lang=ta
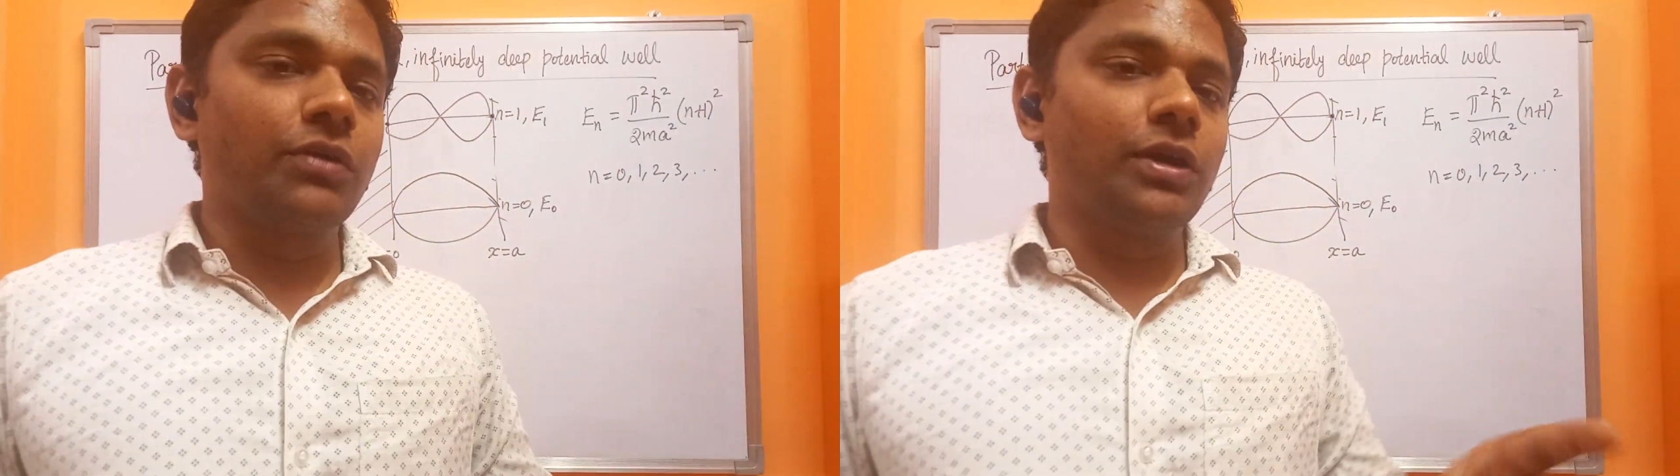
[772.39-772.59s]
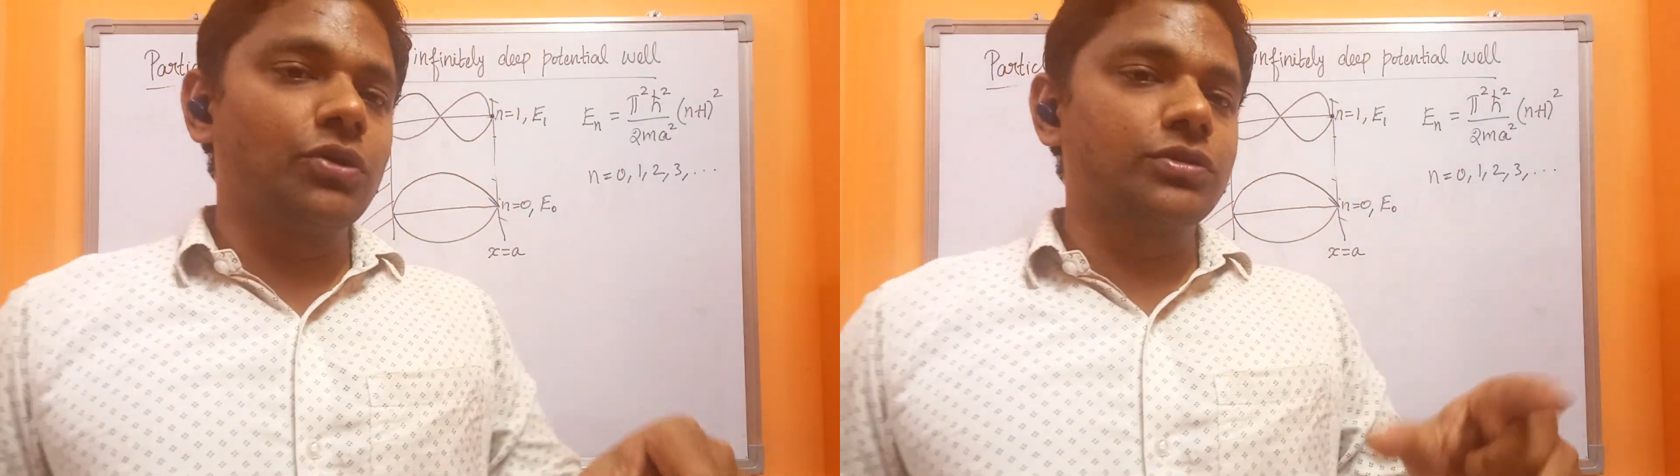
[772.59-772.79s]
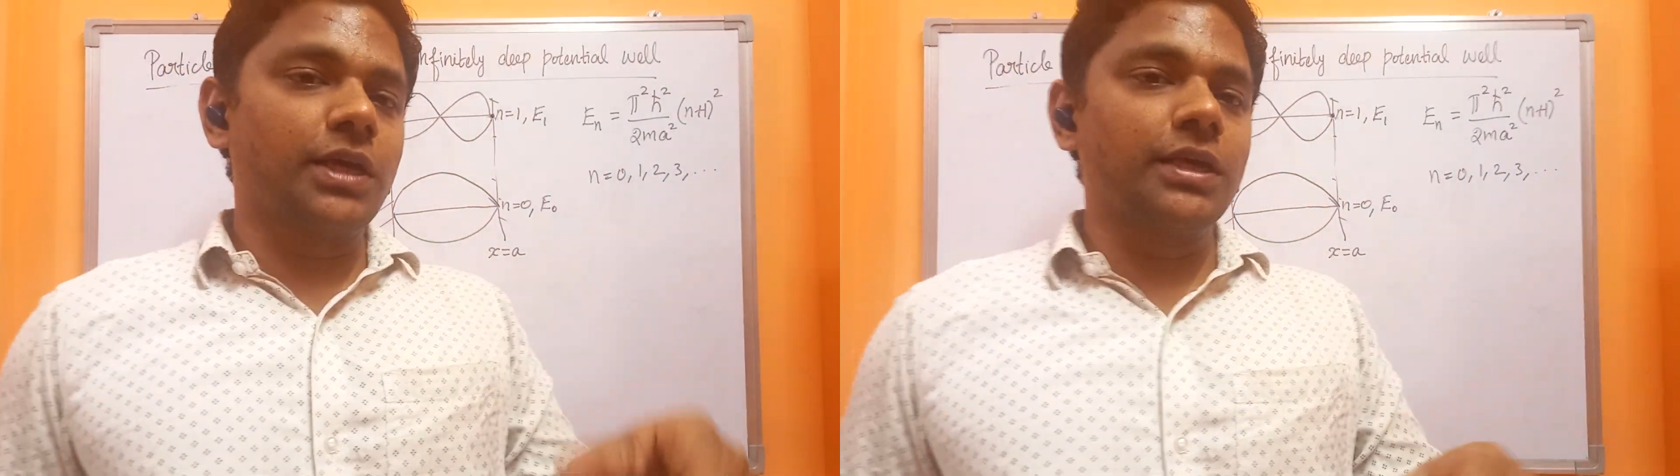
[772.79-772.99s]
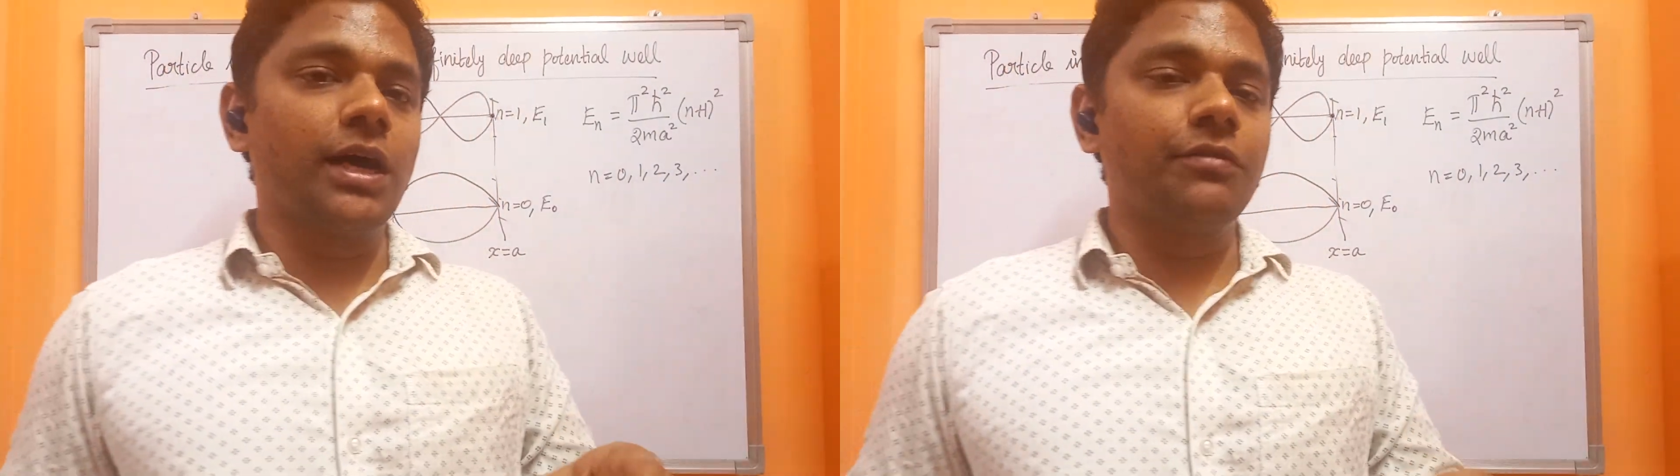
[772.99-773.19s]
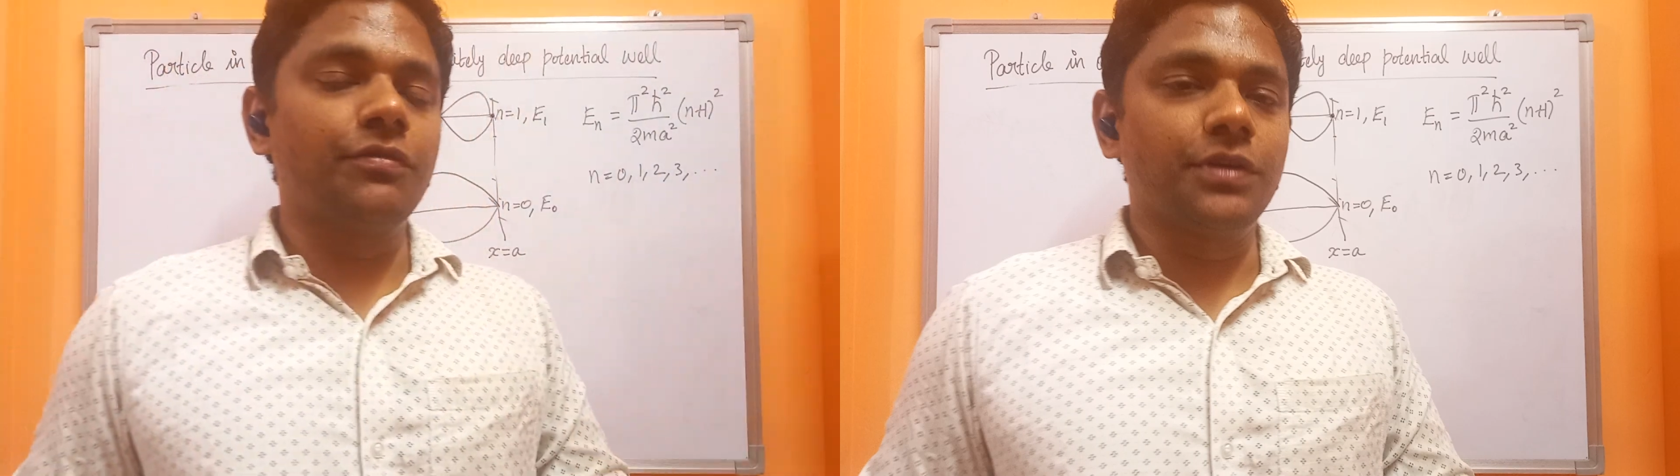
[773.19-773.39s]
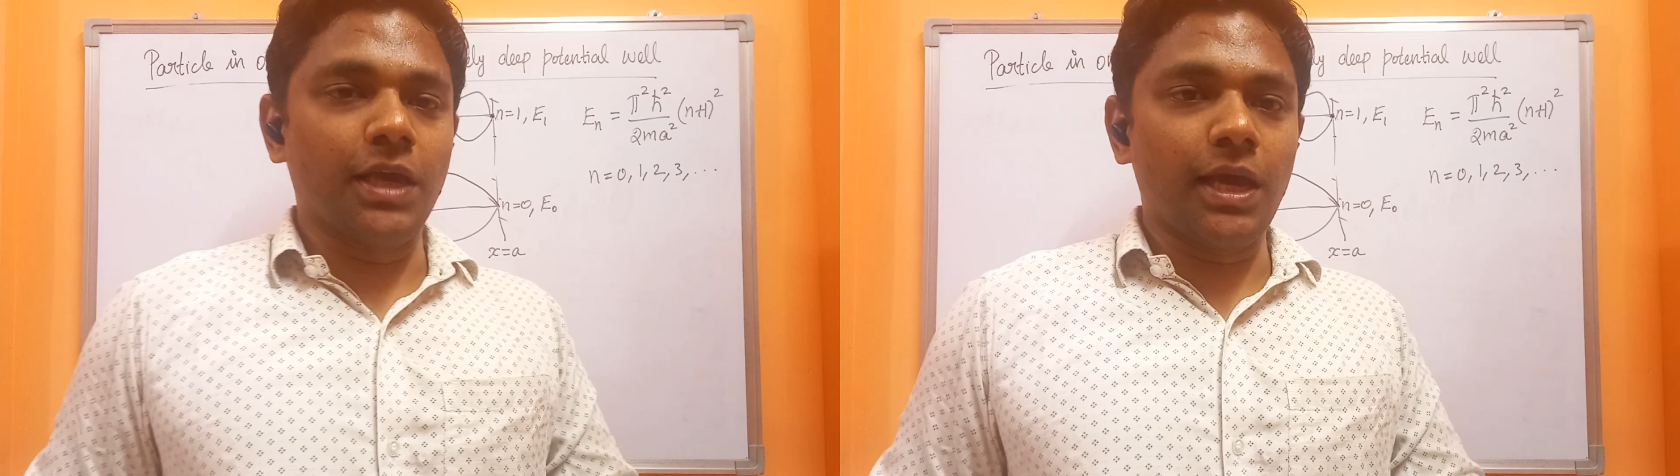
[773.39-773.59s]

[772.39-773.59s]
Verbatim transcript: ஈக்குவல் டு சை ஆஃப்